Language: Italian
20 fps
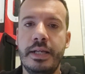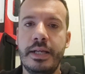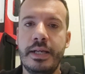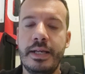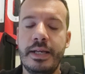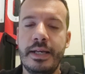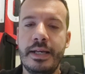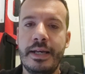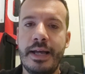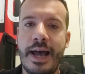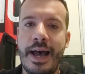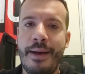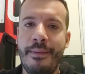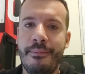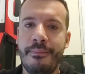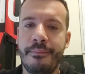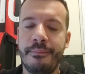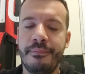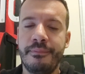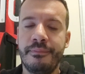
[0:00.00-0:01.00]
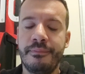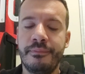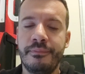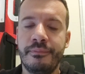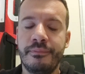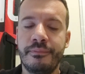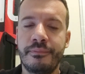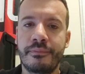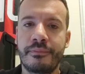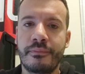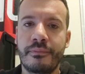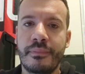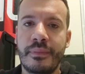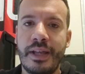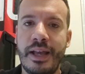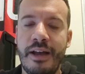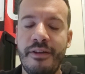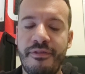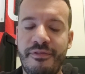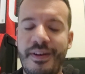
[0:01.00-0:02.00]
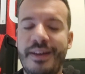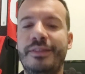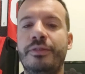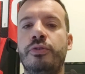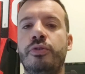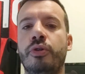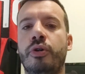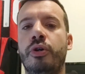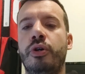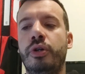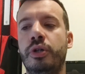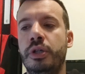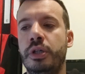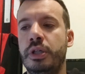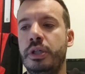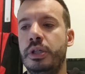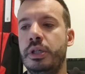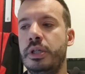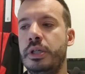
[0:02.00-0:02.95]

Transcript: eh, ha, mh, mm, ha, fatto,